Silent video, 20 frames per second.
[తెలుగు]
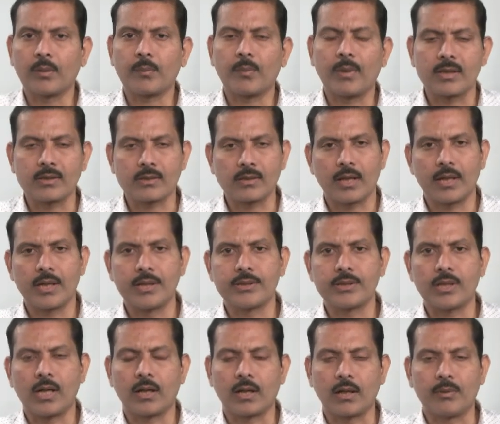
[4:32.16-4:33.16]
టర్మ్
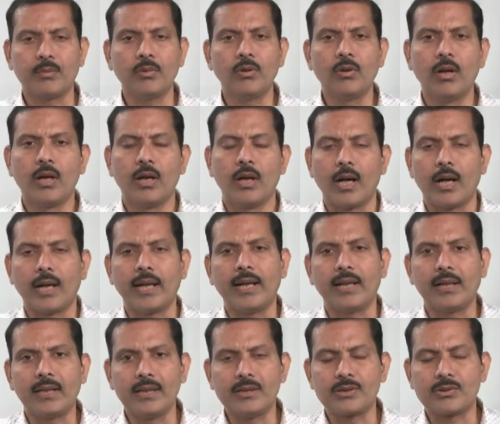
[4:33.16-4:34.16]
కన్సాలేషన్ అంటాము అంటే
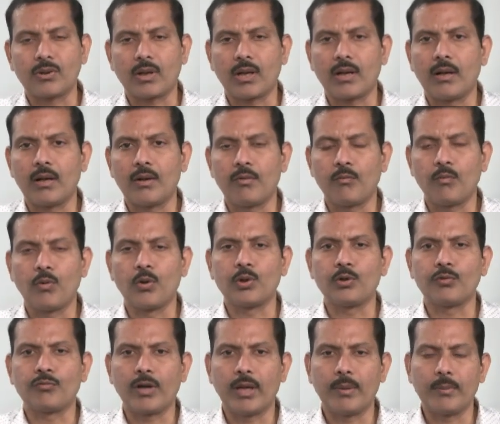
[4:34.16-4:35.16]
అట్లీస్ట్ ఒక ఫోర్
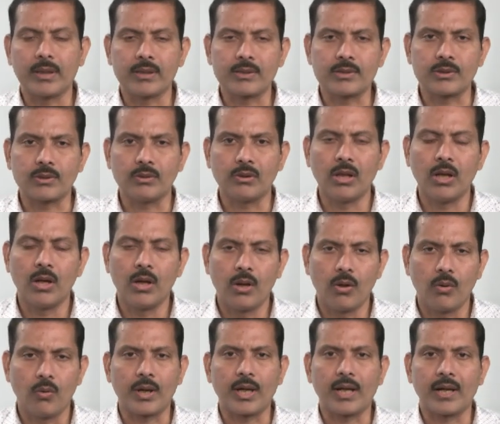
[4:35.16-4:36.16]
టు ఫైవ్ మంత్స్
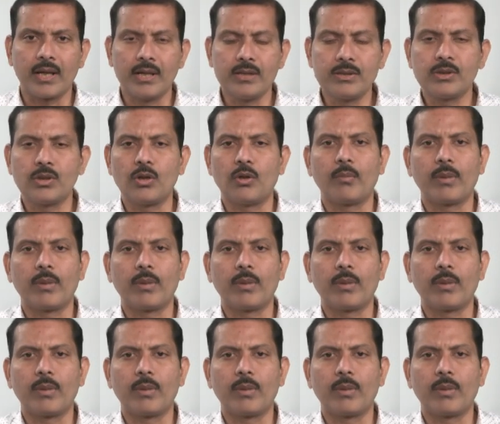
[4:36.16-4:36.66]
ఒక రేంజ్లో